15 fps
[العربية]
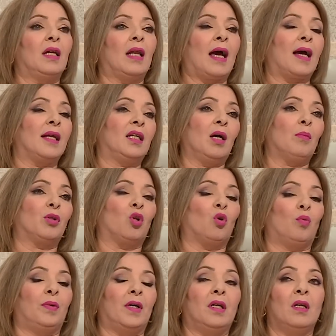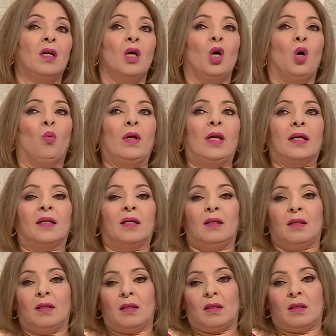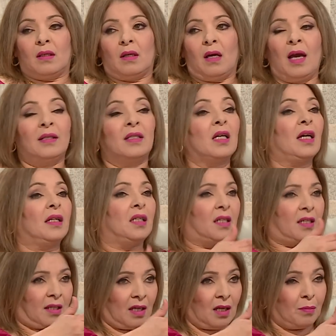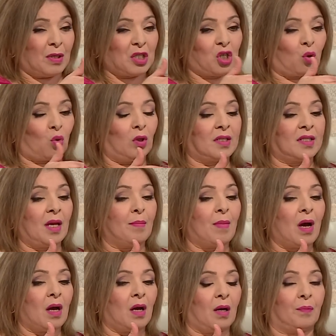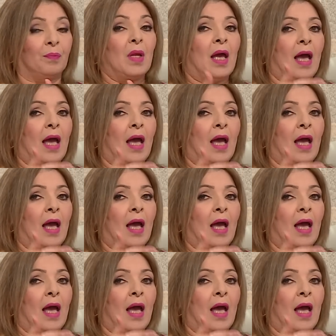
الاغاني كاع مطلوبين ولكن آه، حتى يعني كثير باش يقول لك زعما